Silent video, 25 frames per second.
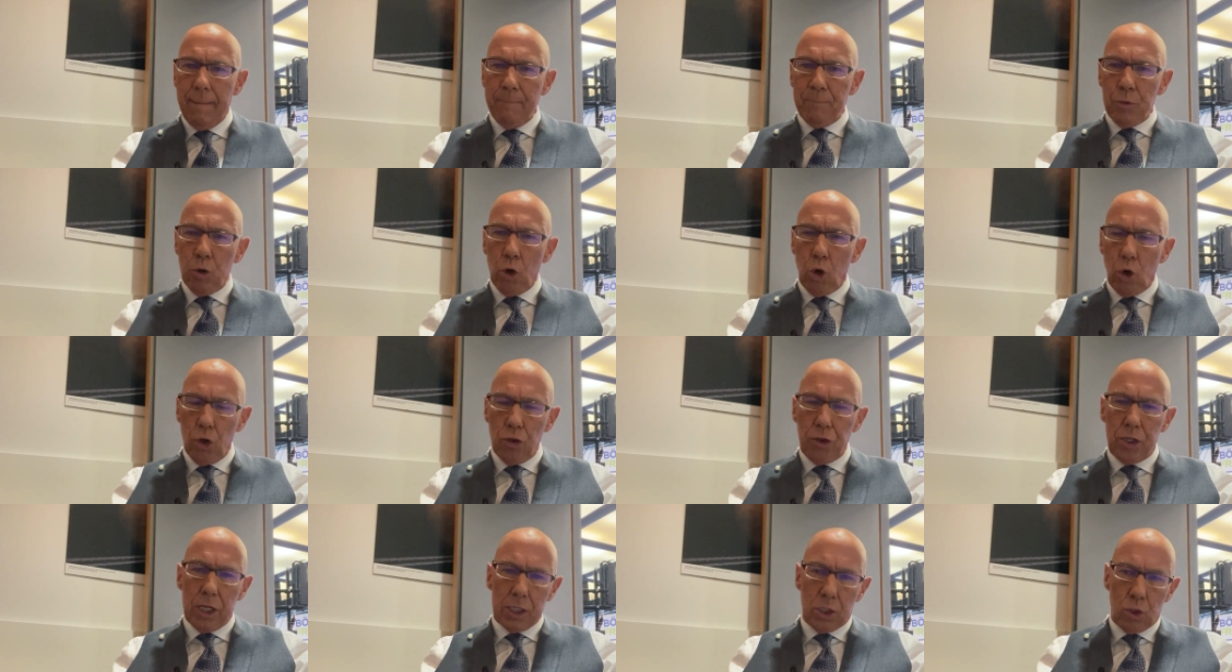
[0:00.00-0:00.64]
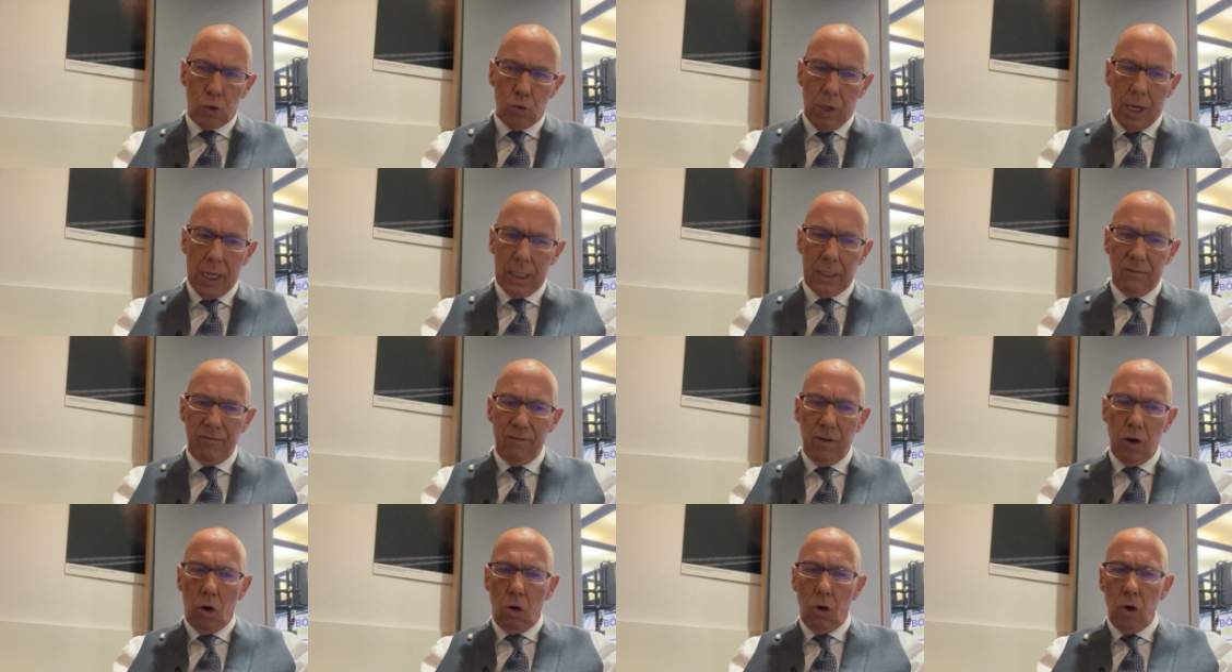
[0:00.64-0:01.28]
Und dazu
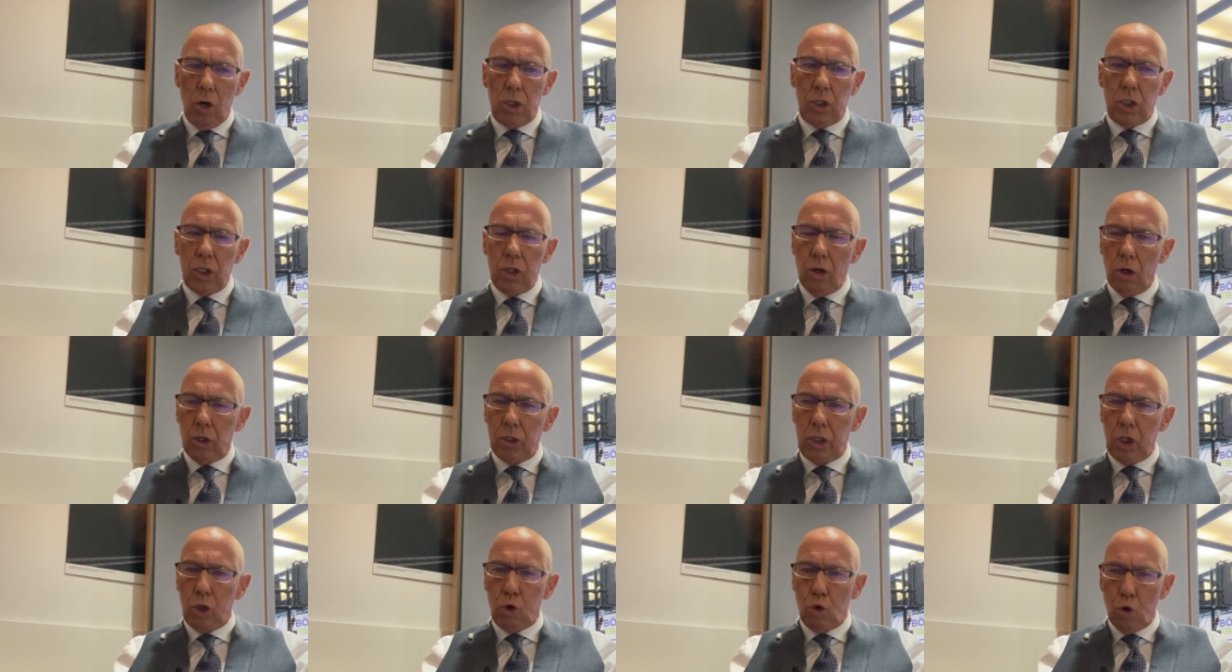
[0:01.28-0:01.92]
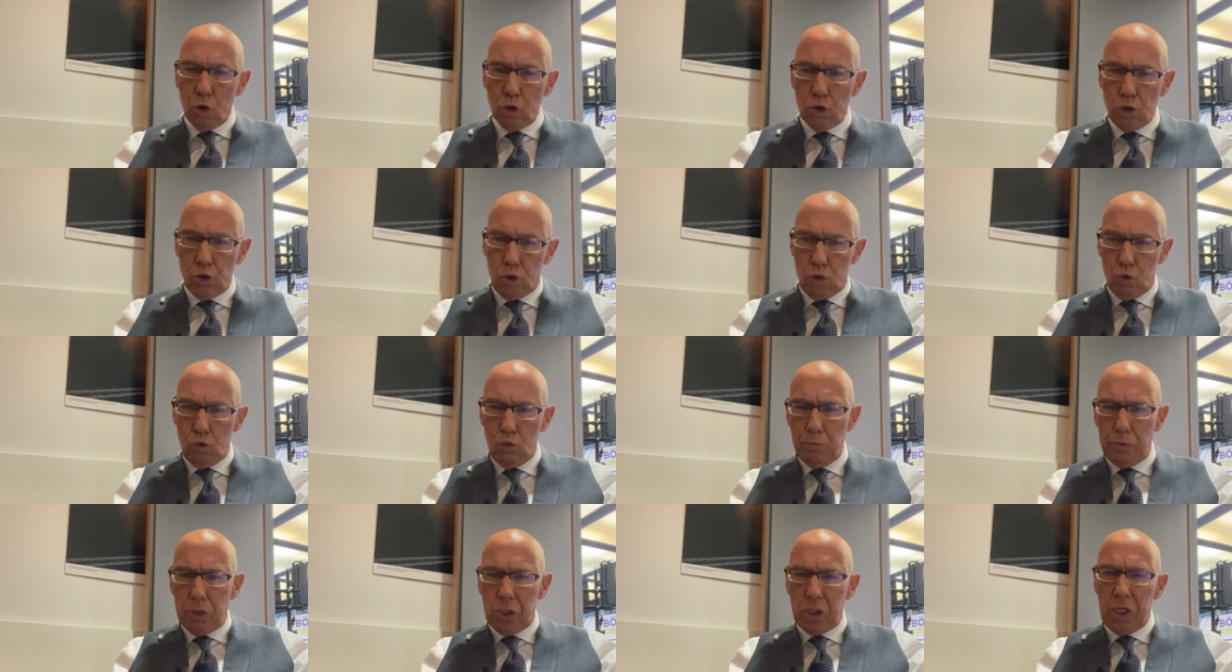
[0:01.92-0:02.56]
hatten wir heute noch die
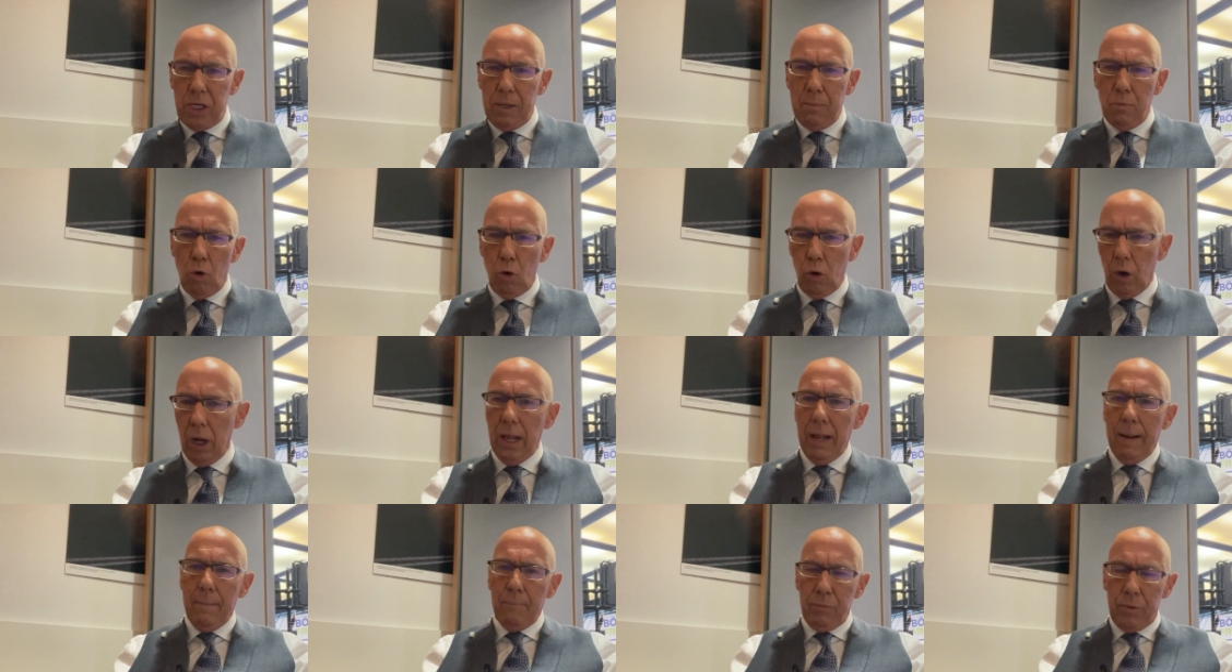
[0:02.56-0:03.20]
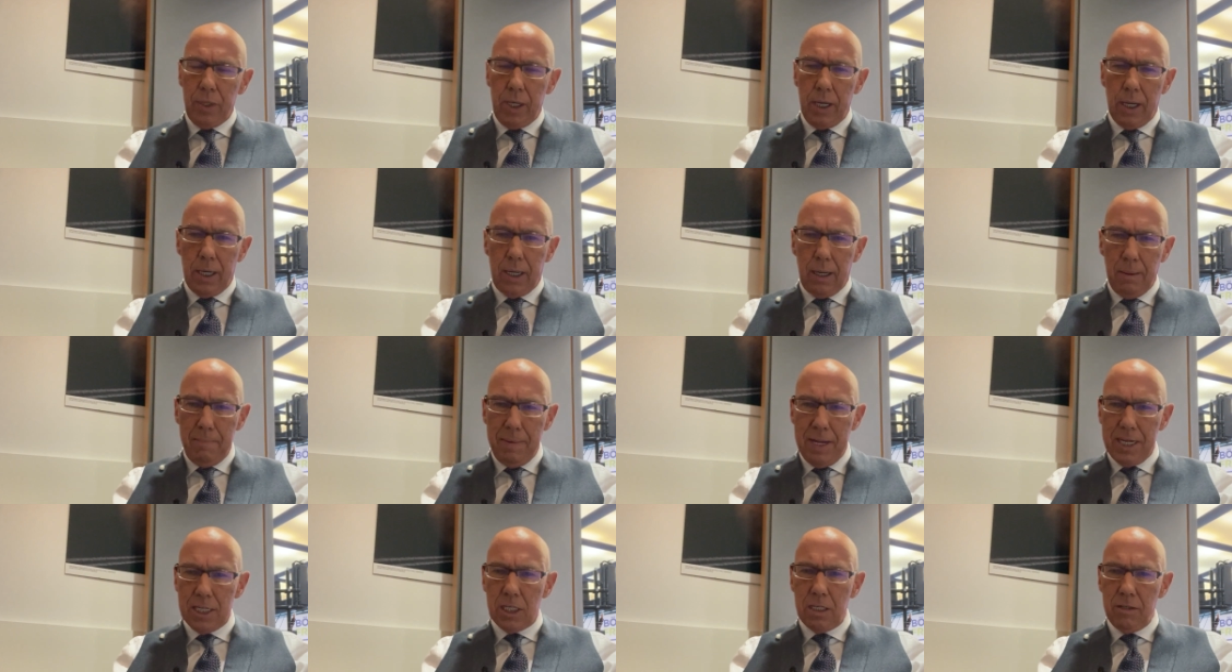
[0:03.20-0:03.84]
Konsumstimmung, die ja
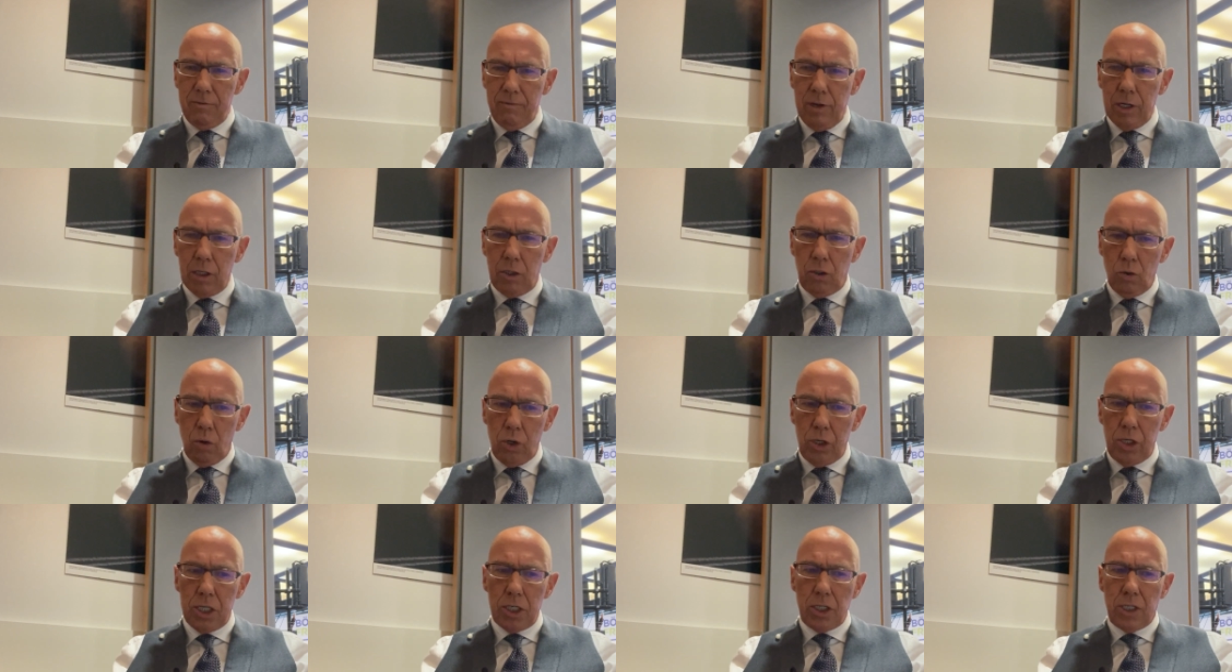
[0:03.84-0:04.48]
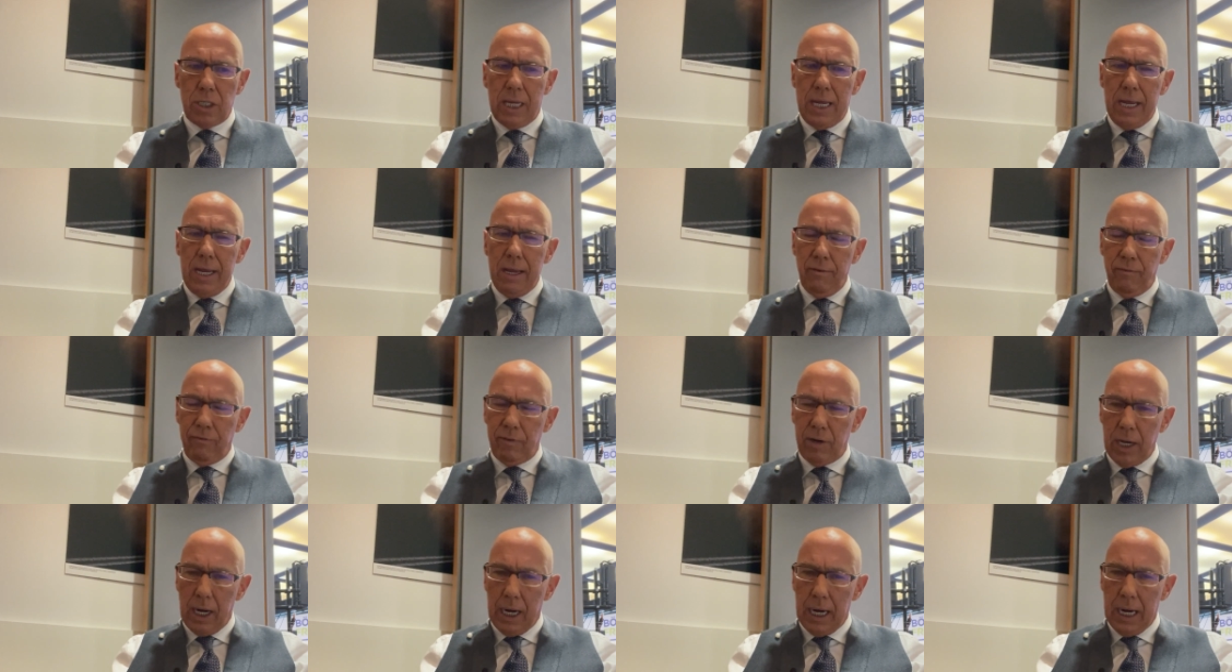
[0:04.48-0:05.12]
gemessen wird durch das
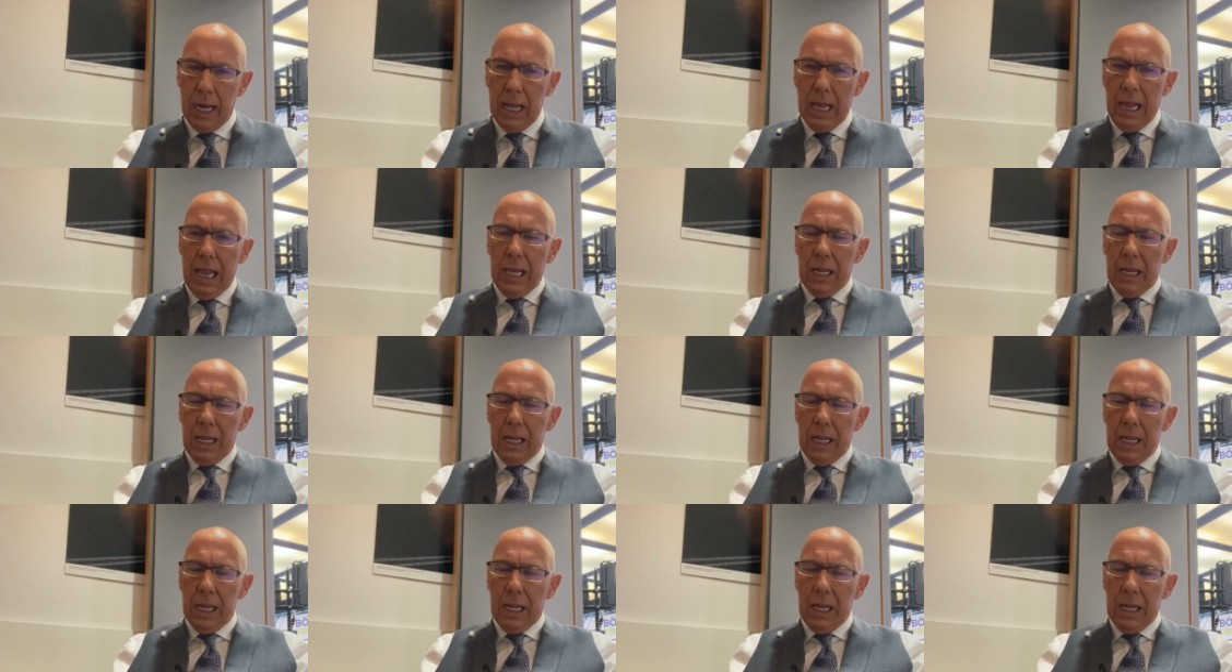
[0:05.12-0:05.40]
GfK.